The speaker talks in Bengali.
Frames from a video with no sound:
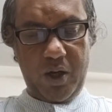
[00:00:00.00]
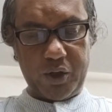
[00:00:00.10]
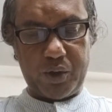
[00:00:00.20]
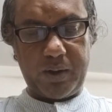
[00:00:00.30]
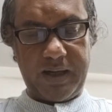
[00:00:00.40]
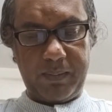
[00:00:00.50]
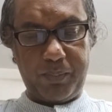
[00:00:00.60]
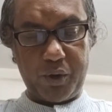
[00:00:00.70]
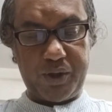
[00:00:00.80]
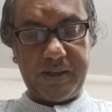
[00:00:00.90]
অস্ত্র কেনার
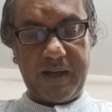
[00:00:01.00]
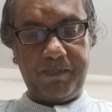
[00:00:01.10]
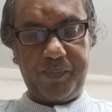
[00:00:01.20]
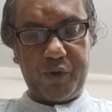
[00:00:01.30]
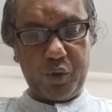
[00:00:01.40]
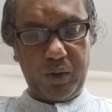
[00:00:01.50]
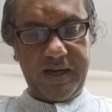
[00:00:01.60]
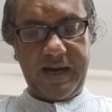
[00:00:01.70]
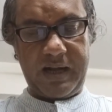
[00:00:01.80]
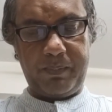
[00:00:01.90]
প্রস্তাব
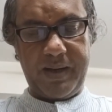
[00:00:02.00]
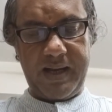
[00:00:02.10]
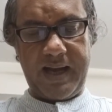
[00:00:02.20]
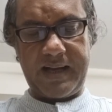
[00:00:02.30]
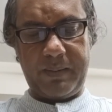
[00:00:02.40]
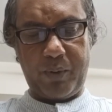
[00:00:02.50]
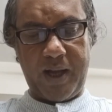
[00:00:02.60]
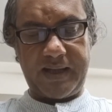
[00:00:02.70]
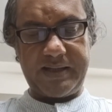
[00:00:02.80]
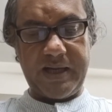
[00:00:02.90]
ঝুলিয়ে রাখবে একের পর
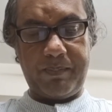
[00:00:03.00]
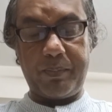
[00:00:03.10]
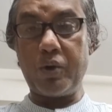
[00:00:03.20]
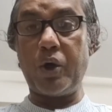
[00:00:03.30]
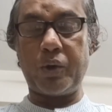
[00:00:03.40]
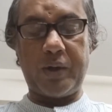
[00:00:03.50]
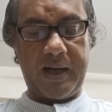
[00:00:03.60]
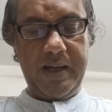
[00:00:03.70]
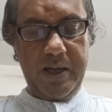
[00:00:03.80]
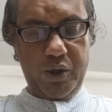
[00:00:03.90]
এক চাপ কতটা
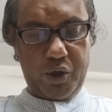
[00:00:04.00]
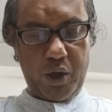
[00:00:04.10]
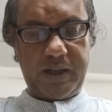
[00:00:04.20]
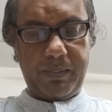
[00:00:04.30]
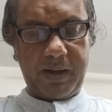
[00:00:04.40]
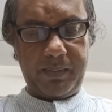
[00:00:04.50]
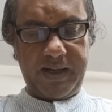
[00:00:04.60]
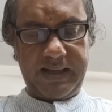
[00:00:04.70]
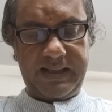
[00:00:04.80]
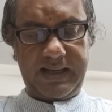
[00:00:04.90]
সইতে পারবে
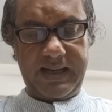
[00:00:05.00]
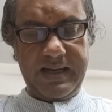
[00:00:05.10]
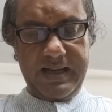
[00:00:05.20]
এদিকে